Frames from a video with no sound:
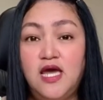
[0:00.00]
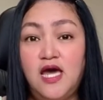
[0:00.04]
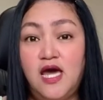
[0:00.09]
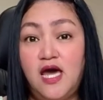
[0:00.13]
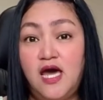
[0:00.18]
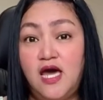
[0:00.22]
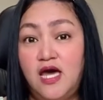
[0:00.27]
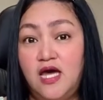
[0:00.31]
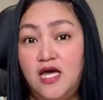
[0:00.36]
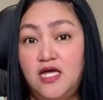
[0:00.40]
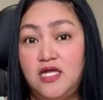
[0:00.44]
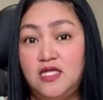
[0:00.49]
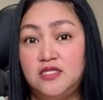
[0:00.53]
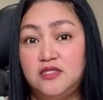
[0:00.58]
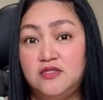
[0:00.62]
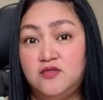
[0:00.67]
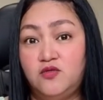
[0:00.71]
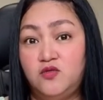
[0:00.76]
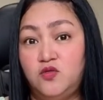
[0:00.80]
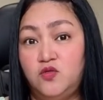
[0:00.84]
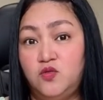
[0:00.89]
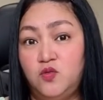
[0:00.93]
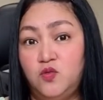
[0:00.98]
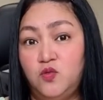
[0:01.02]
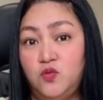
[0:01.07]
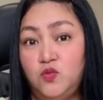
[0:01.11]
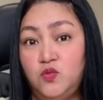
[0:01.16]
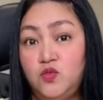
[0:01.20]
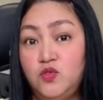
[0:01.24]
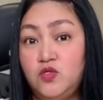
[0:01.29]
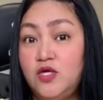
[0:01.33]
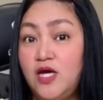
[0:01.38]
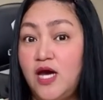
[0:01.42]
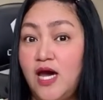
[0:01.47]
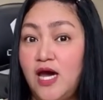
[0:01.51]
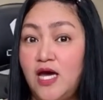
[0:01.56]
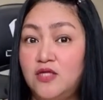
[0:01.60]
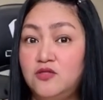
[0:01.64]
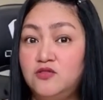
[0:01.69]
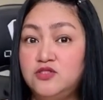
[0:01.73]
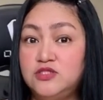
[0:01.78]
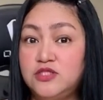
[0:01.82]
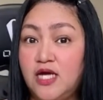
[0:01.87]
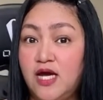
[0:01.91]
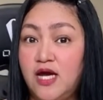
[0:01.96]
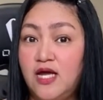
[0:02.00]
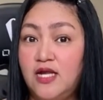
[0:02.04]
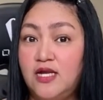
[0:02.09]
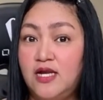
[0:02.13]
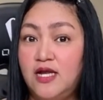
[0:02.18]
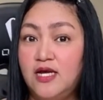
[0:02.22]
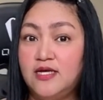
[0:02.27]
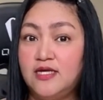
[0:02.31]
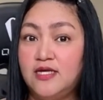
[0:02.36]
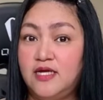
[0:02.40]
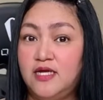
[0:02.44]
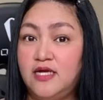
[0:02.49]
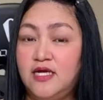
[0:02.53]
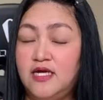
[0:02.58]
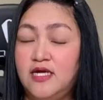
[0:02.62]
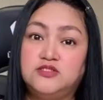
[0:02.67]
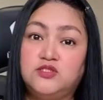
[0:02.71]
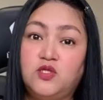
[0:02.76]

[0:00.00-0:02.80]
at kung gaano siya kalaki.